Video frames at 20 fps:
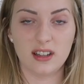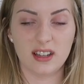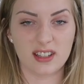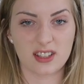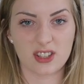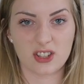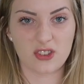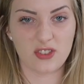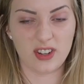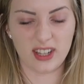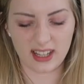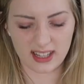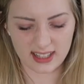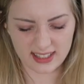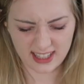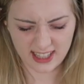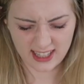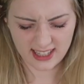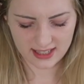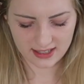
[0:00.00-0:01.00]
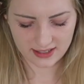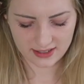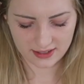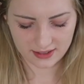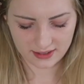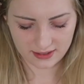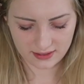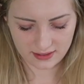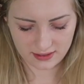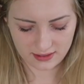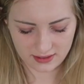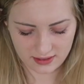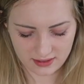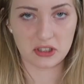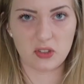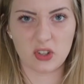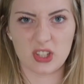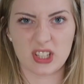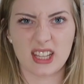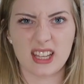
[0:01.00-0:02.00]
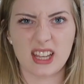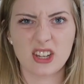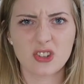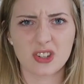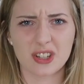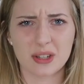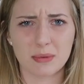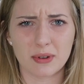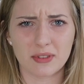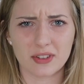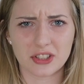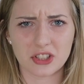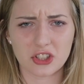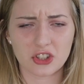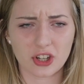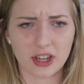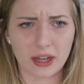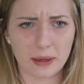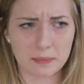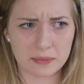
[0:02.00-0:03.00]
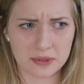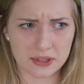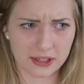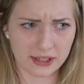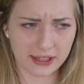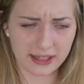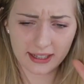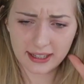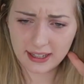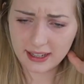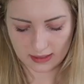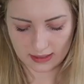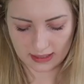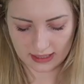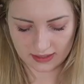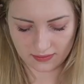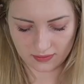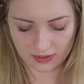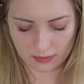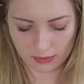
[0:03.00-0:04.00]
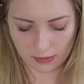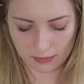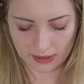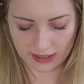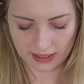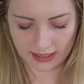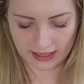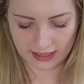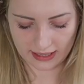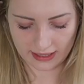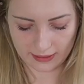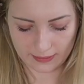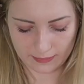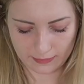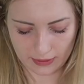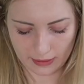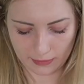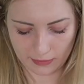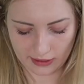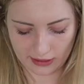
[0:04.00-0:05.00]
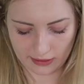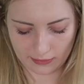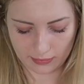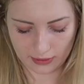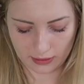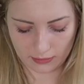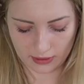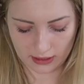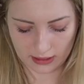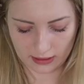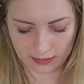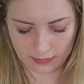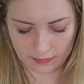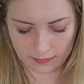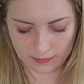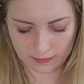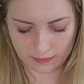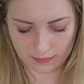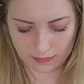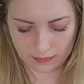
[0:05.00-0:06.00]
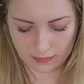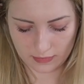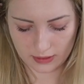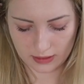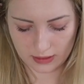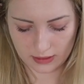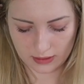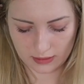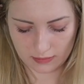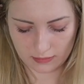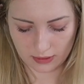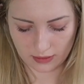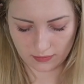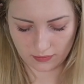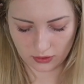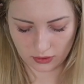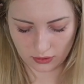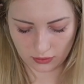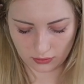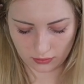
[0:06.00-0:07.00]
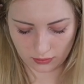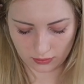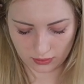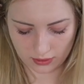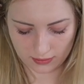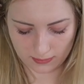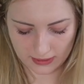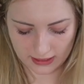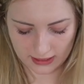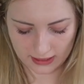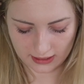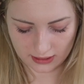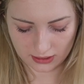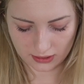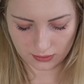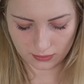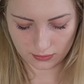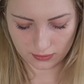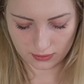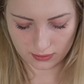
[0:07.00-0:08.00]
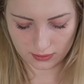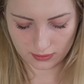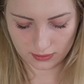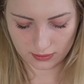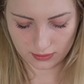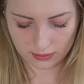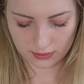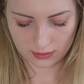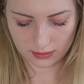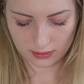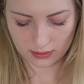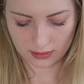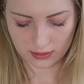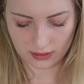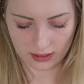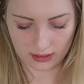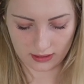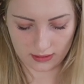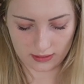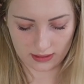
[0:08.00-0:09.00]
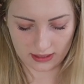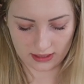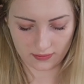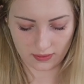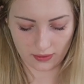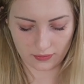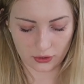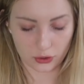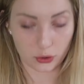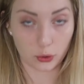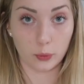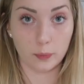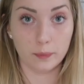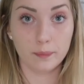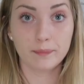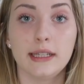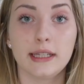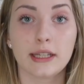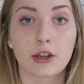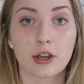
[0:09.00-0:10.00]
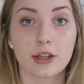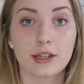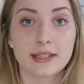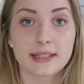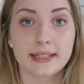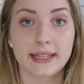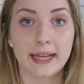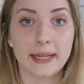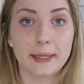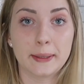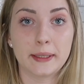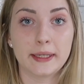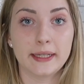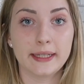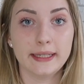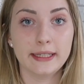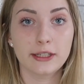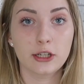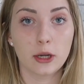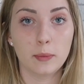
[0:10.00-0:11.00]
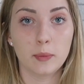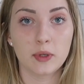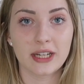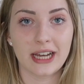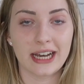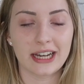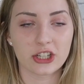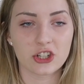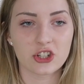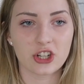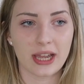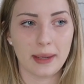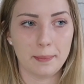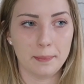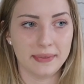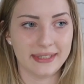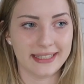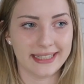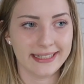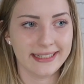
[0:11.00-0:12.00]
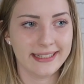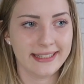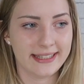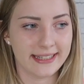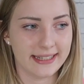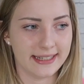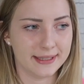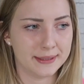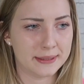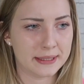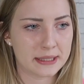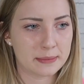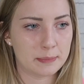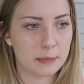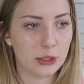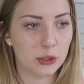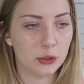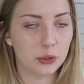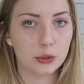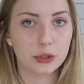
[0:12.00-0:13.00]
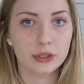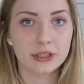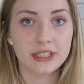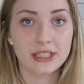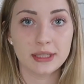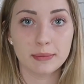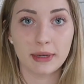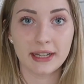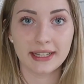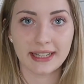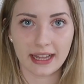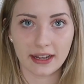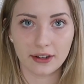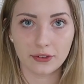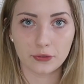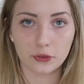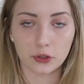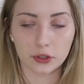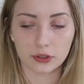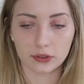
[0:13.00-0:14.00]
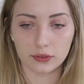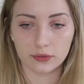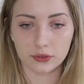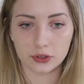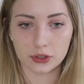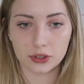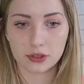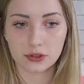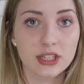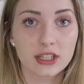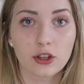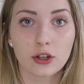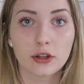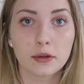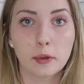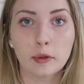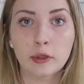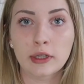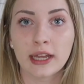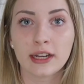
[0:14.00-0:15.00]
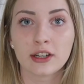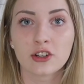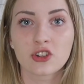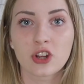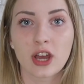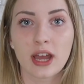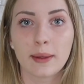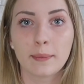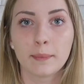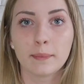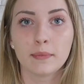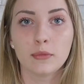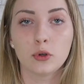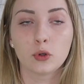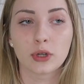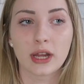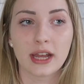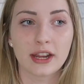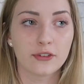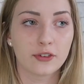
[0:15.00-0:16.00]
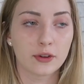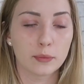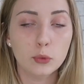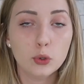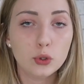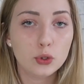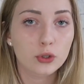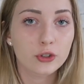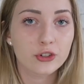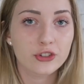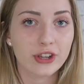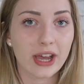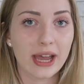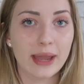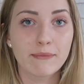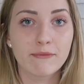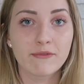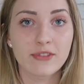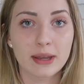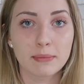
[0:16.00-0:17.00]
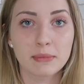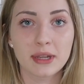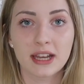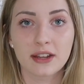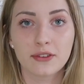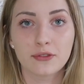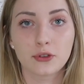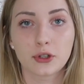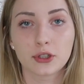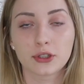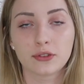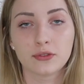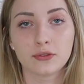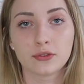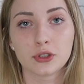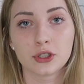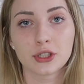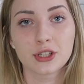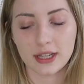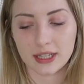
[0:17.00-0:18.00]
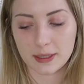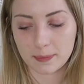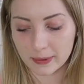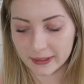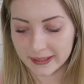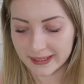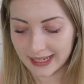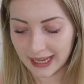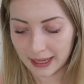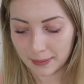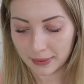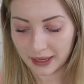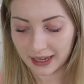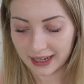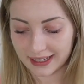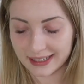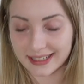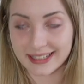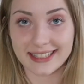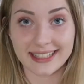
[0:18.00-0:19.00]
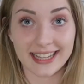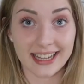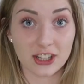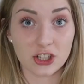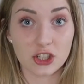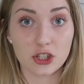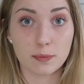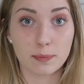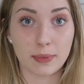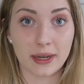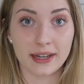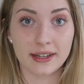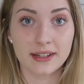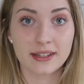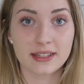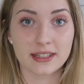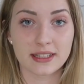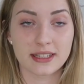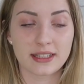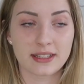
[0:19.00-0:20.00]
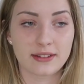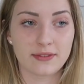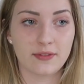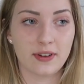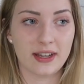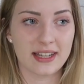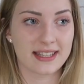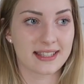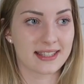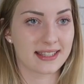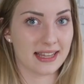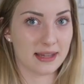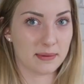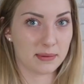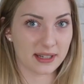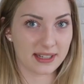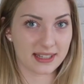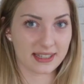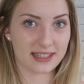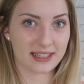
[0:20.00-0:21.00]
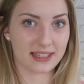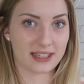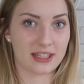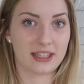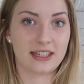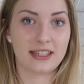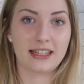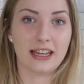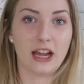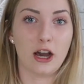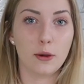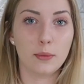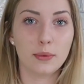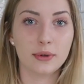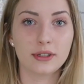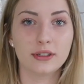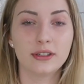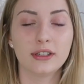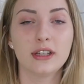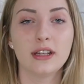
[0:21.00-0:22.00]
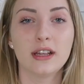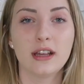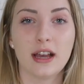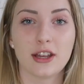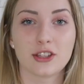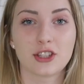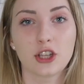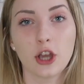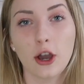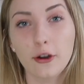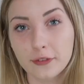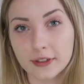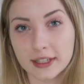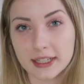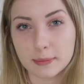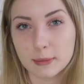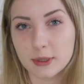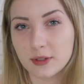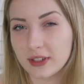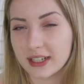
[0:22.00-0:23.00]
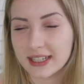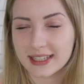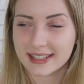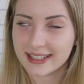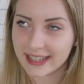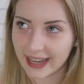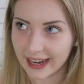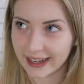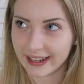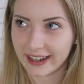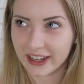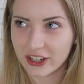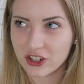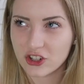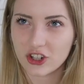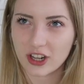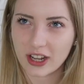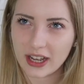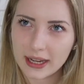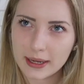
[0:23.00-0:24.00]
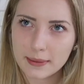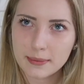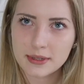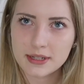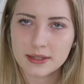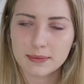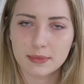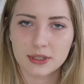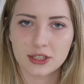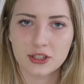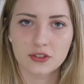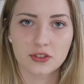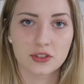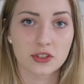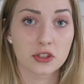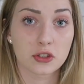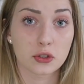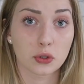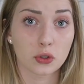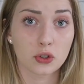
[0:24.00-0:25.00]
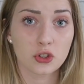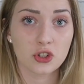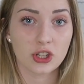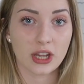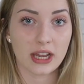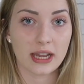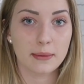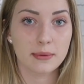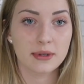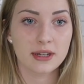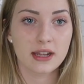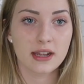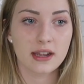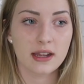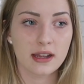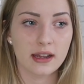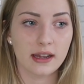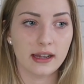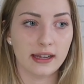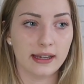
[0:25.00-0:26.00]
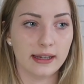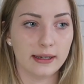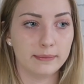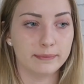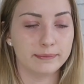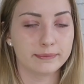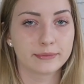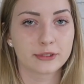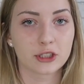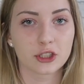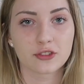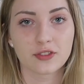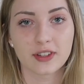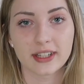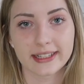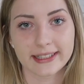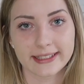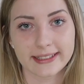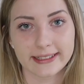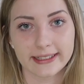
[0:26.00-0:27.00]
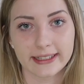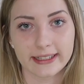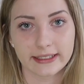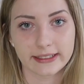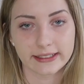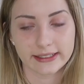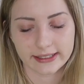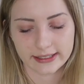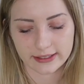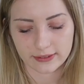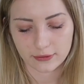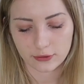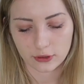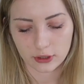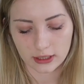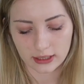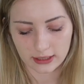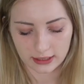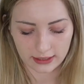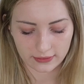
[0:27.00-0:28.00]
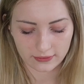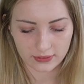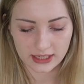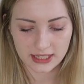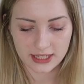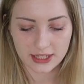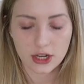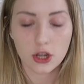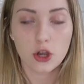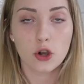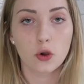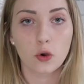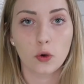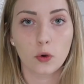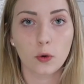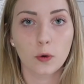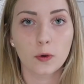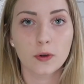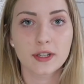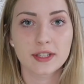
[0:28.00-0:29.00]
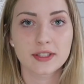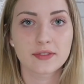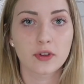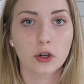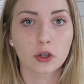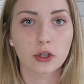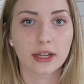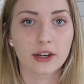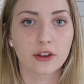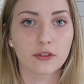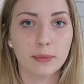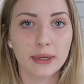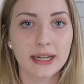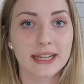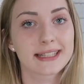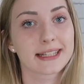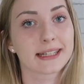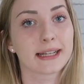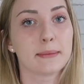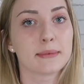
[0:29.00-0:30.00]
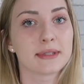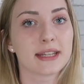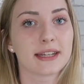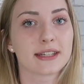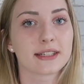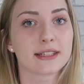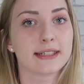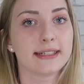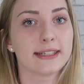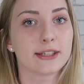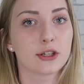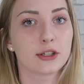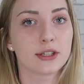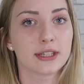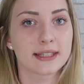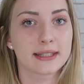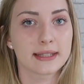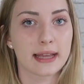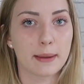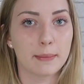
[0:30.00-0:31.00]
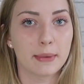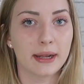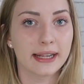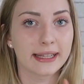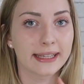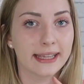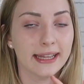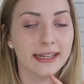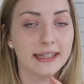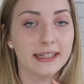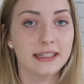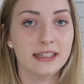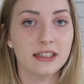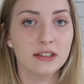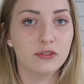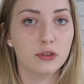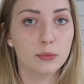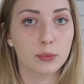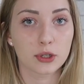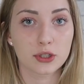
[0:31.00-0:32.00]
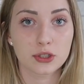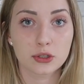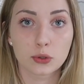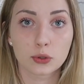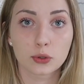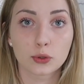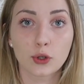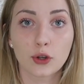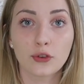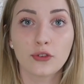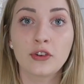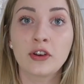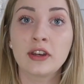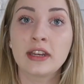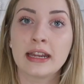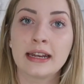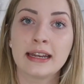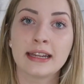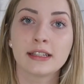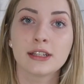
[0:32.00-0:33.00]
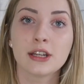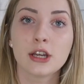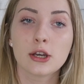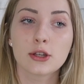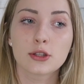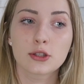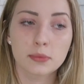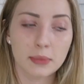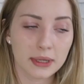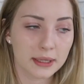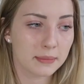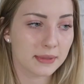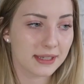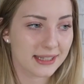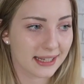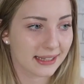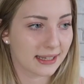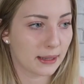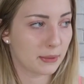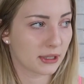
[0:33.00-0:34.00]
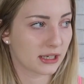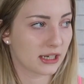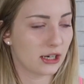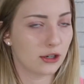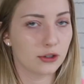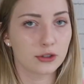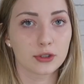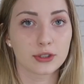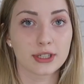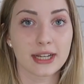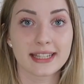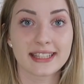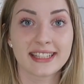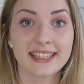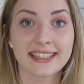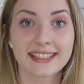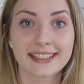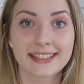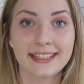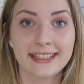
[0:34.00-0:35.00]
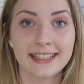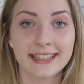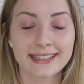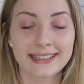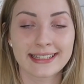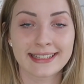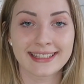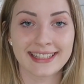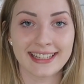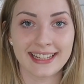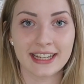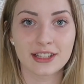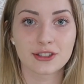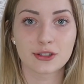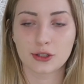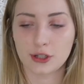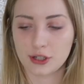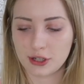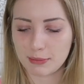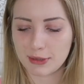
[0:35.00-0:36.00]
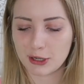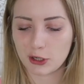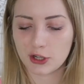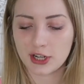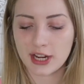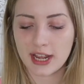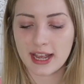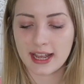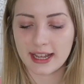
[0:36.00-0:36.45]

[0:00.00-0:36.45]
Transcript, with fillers: Es ist schwerer, als ich dachte. Ich weiß ja jetzt schon nicht mehr, was ich schreiben soll. Lassen wir es mal bei Hi, Pamela. Pamela. Machen wir irgendein Smiley dazu. Nee, lassen wir einfach so. Ihr könnt jetzt gerne in die Kommentare schreiben, denkt ihr, dass mir irgendjemand antworten wird. Ihr könnt mir auch gerne schreiben oder eine Vermutung schreiben, wer mir antworten wird. Ich bin selber sehr gespannt. Ich weiß selber nicht. Ich glaube, also ich hoffe, dass mich wenigstens einer anschreibt, beziehungsweise zurückschreibt. Ähm, sonst wäre das hier alles voll langweilig. Und da sind wir auch gerade auf meiner Instagram-Seite. Ihr könnt jetzt einmal gerne in die Infobox gucken. Dort findet ihr einen Link zu meinem Instagram-Account. Dort heiße ich ChristineXXE, also könnt ihr mir dort